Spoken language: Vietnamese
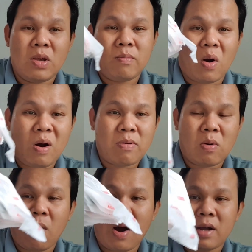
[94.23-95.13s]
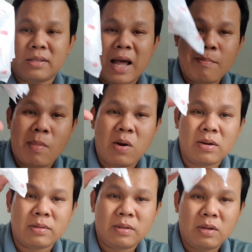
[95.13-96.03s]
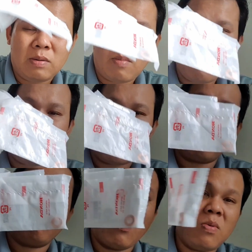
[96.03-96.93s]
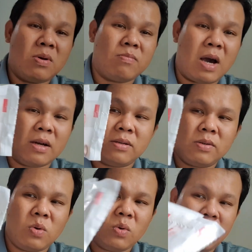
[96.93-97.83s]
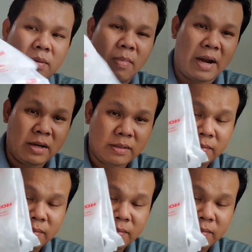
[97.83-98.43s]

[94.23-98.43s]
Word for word: bộ ốc đầu bò 8 món 4 con ốc 4 con lông đền của Nhật Bản